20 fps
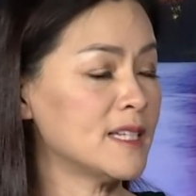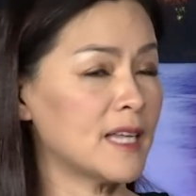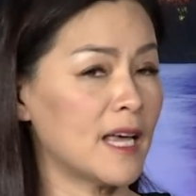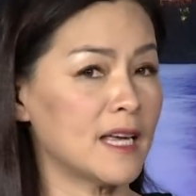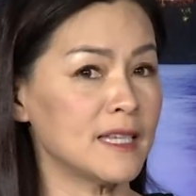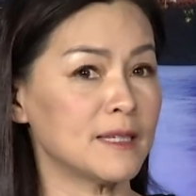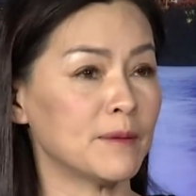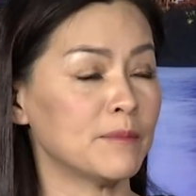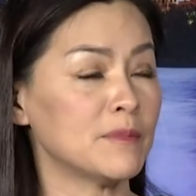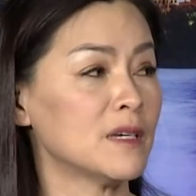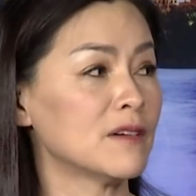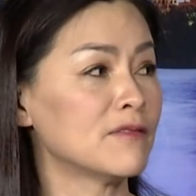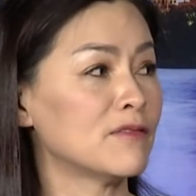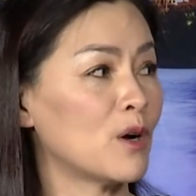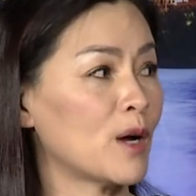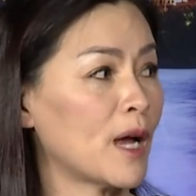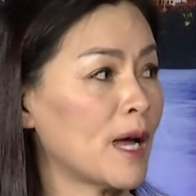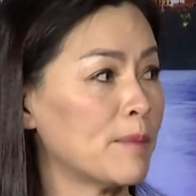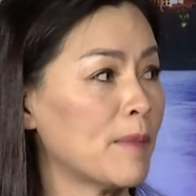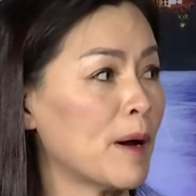Dạ. sẽ chấm dứt
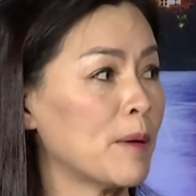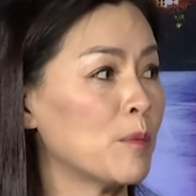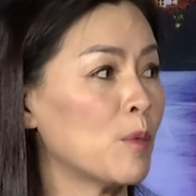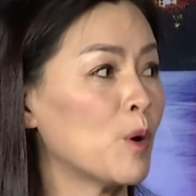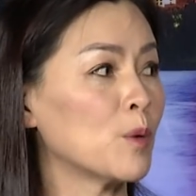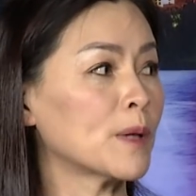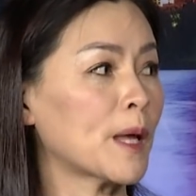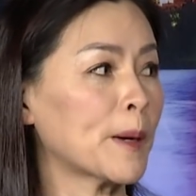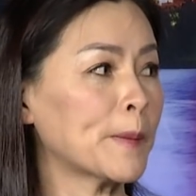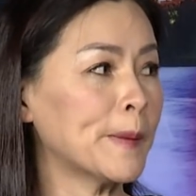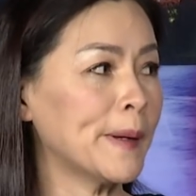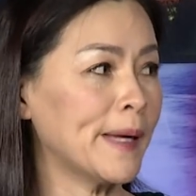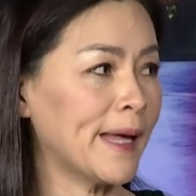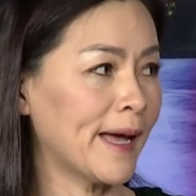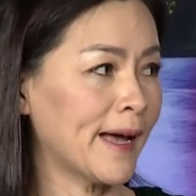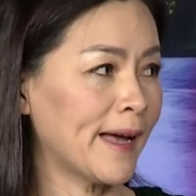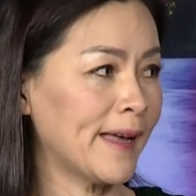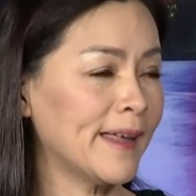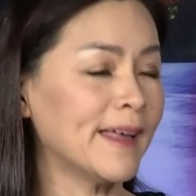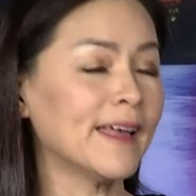vào ngày 31 tháng
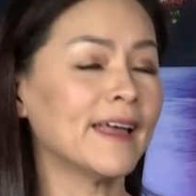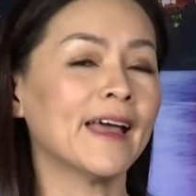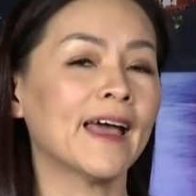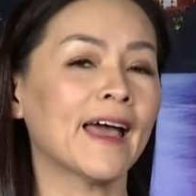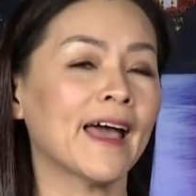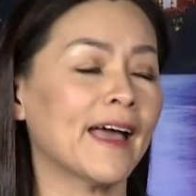12 yeah.